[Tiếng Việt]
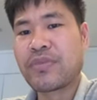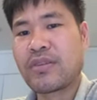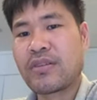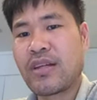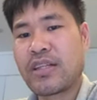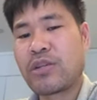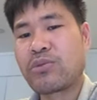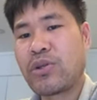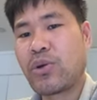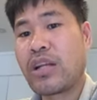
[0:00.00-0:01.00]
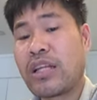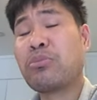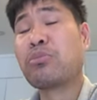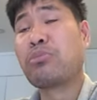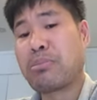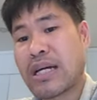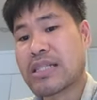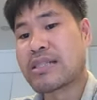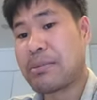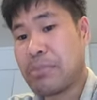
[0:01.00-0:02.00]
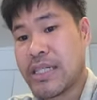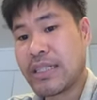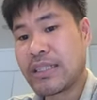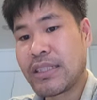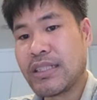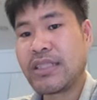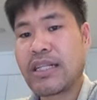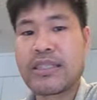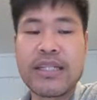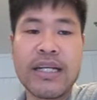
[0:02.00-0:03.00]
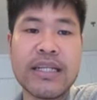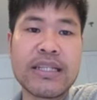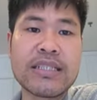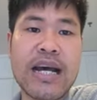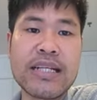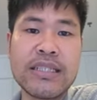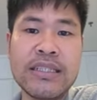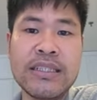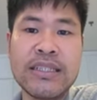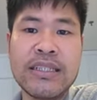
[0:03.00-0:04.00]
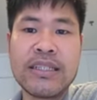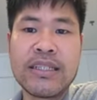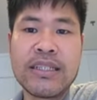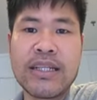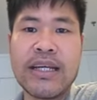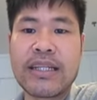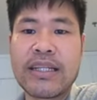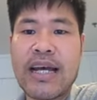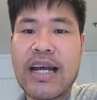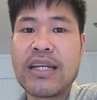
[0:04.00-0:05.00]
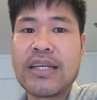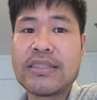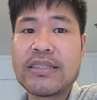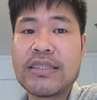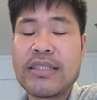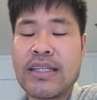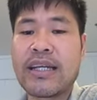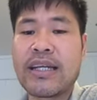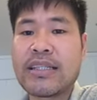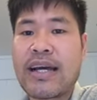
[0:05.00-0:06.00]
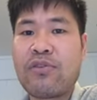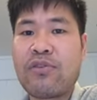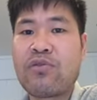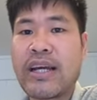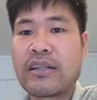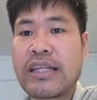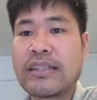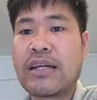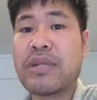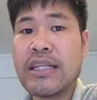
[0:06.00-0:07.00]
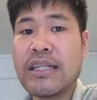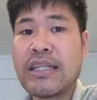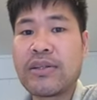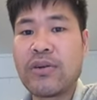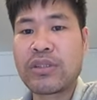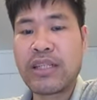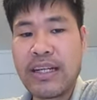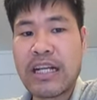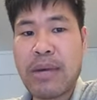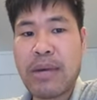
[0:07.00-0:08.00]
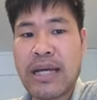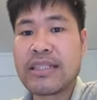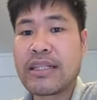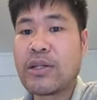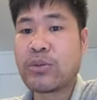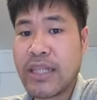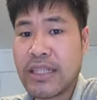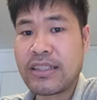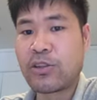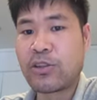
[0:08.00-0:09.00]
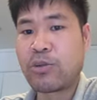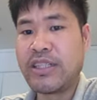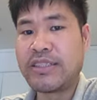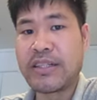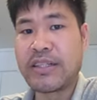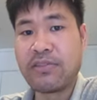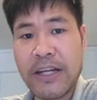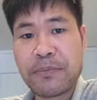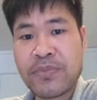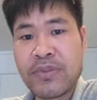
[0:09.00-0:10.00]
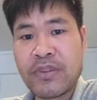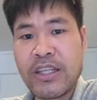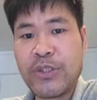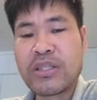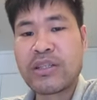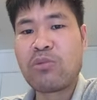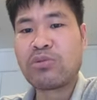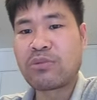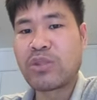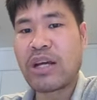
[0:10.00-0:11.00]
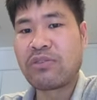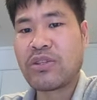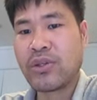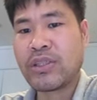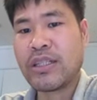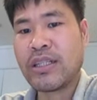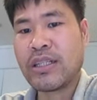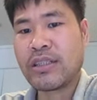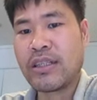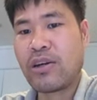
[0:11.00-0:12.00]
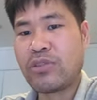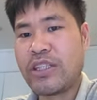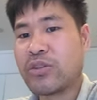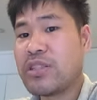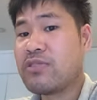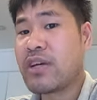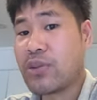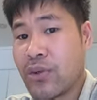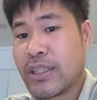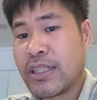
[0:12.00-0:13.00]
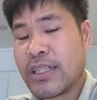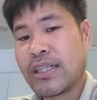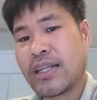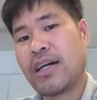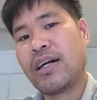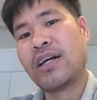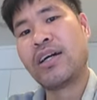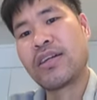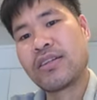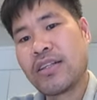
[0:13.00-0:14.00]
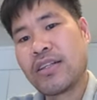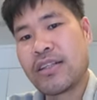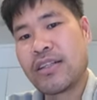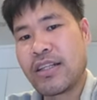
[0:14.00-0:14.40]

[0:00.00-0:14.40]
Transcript: à, trong nội đô nó lấn mặt bằng giá mới thì đương nhiên là sẽ đẩy cái giá gì đẩy cái giá lên đẩy cái giá vùng ven thành hợp lý đúng không? thế đấy là cái bản chất đầu tiên thì tôi muốn chia sẻ như vậy thì truyền thông trong giai đoạn vừa rồi thì nó cũng chỉ có như vậy thôi đó thì